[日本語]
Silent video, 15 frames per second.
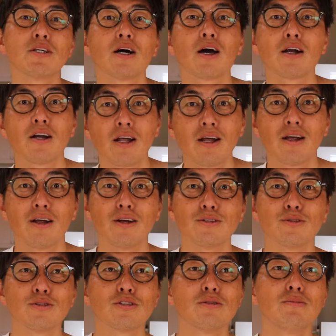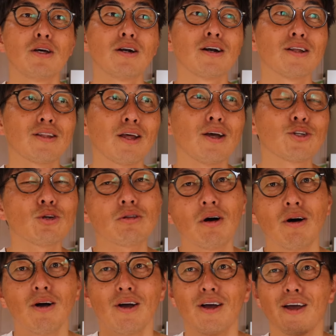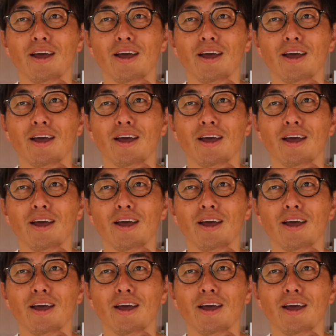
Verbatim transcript: さんからね、勧められて、ちょっと